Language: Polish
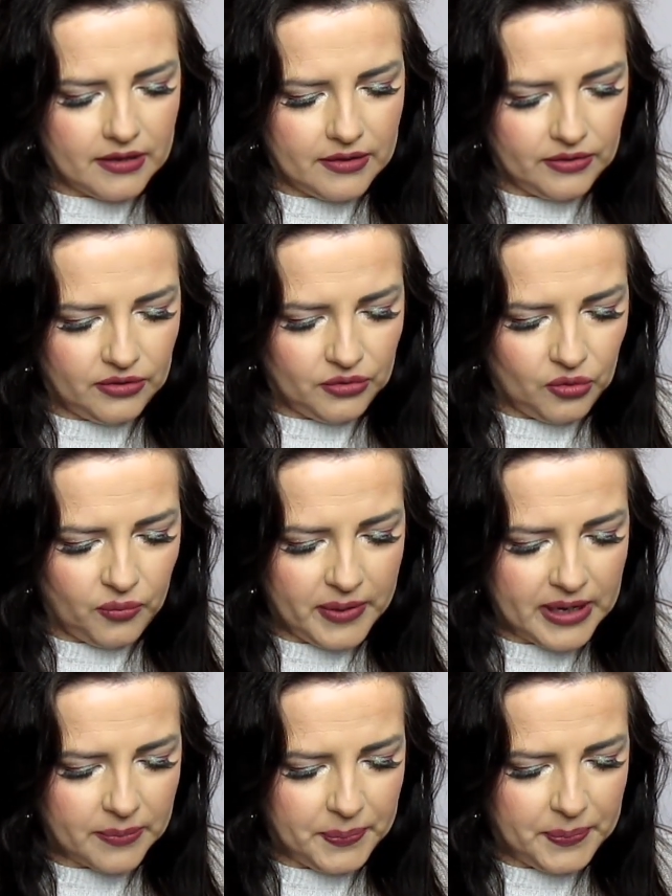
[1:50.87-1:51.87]

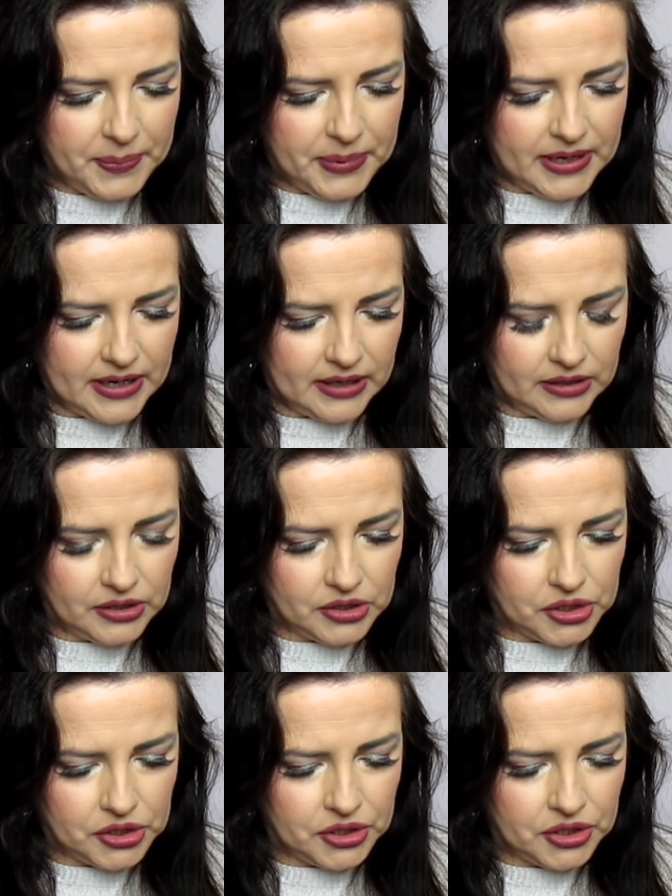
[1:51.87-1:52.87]
Numer
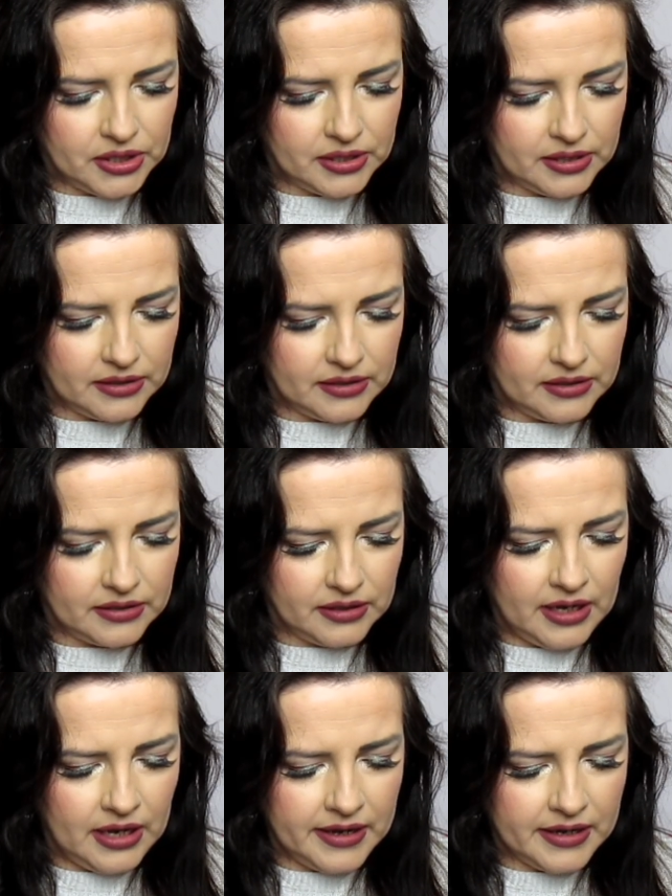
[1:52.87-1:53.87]
5. E,
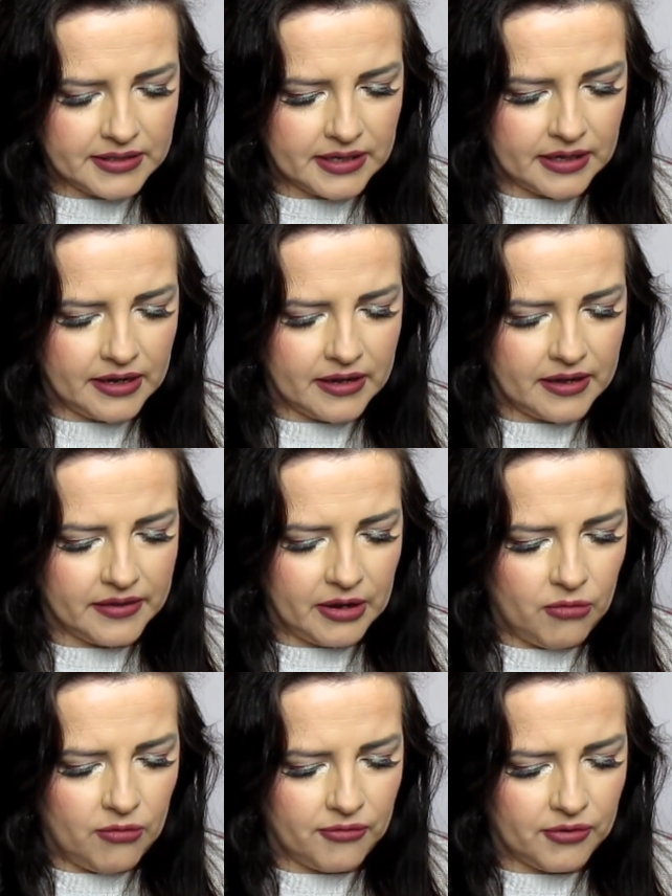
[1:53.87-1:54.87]
ile jest takich
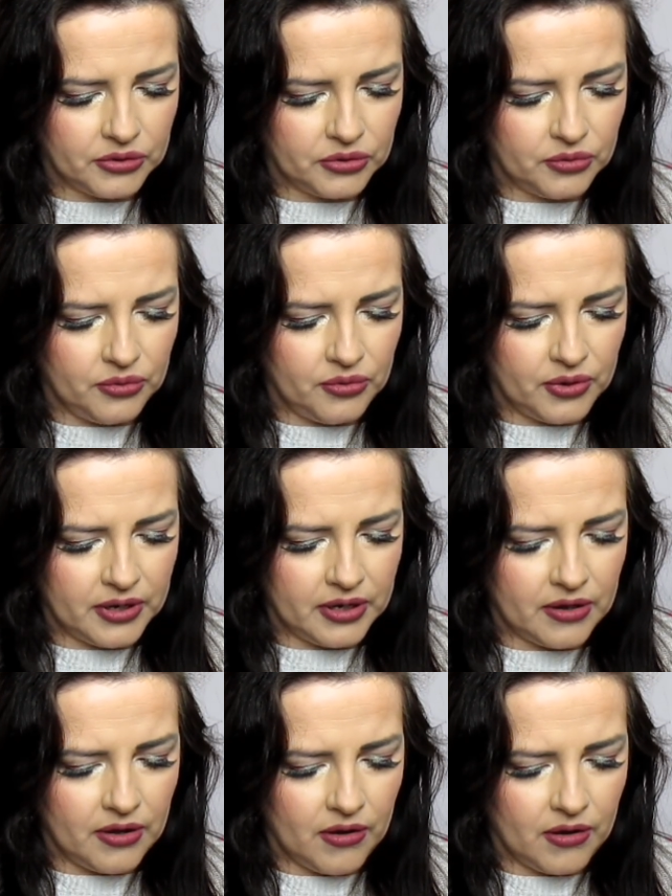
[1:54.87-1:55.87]
kanałów,
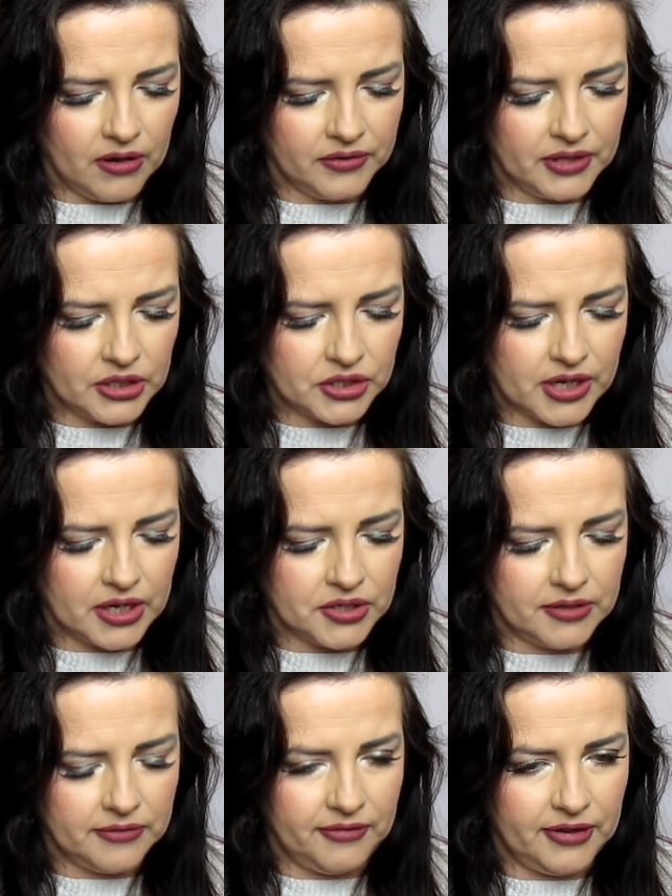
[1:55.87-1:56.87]
których oglądasz
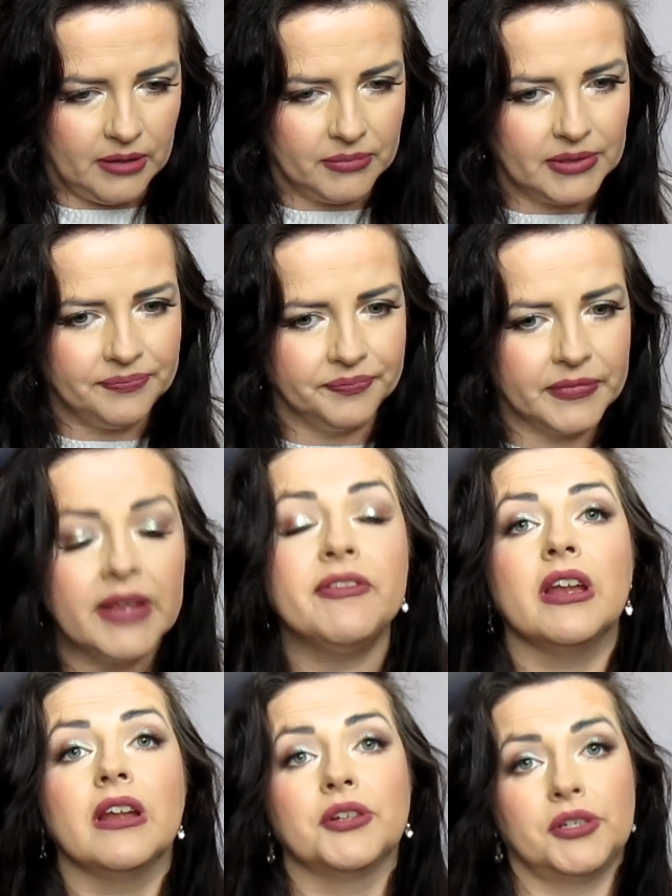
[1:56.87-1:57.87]
każdy film?
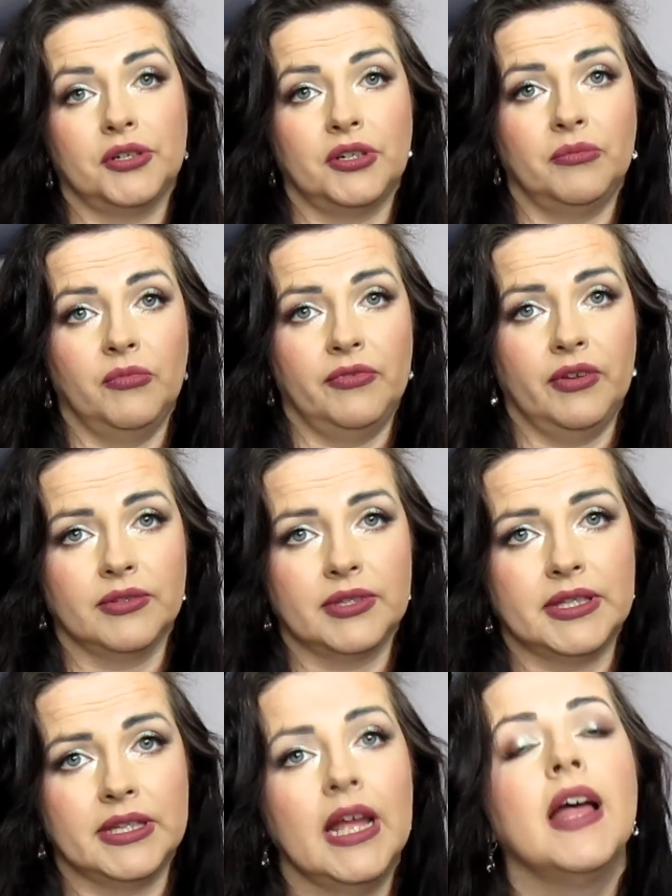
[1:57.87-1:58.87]
Niewiele, szczerze mówiąc.